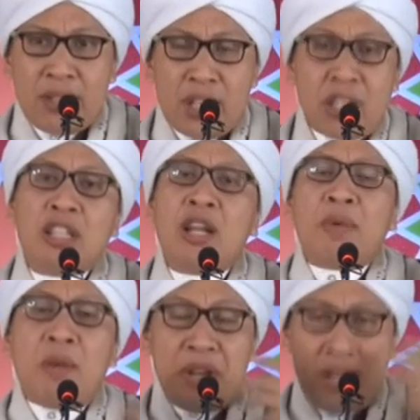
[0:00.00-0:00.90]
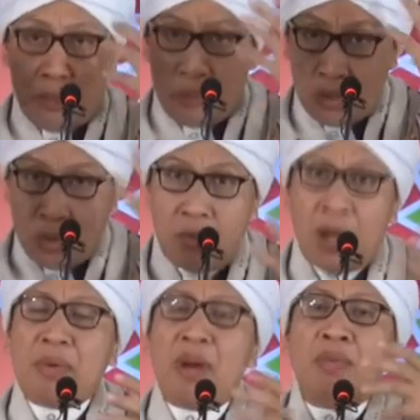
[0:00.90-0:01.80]
kita tidak pernah melihat bentuk
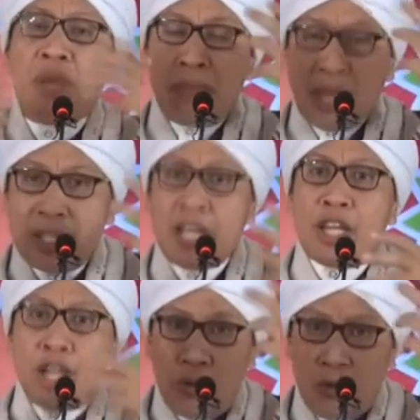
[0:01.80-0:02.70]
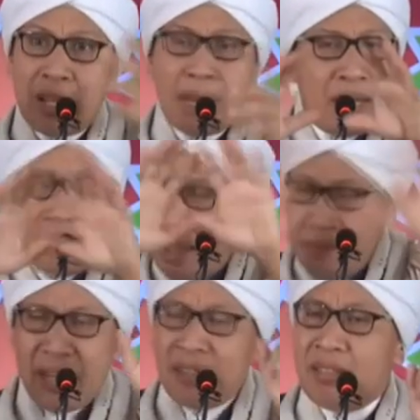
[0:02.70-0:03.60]
apa bibirnya, hidungnya, mata.
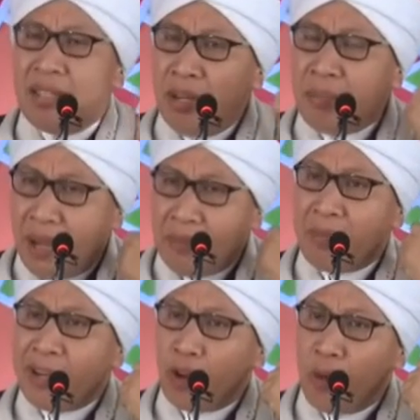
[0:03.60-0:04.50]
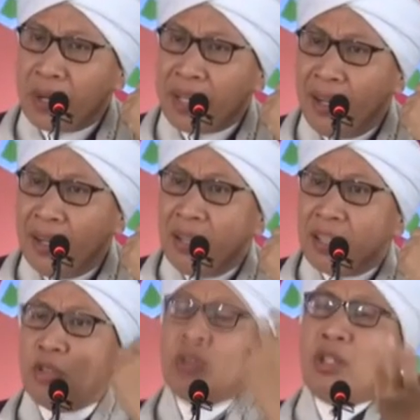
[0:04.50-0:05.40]
Aman, itu lebih aman bagi kaum pria.
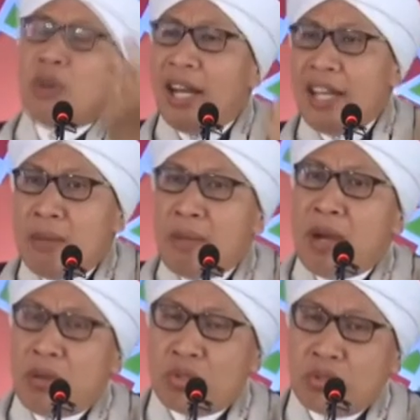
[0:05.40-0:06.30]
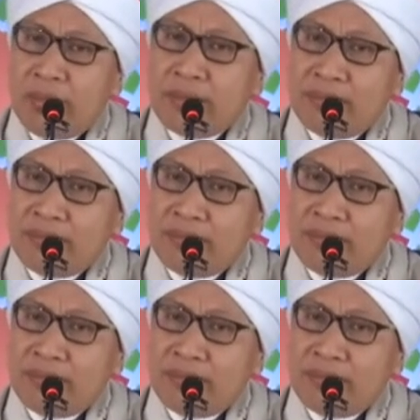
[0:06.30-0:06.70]
Tentunya itu hal yang lebih bagus kok.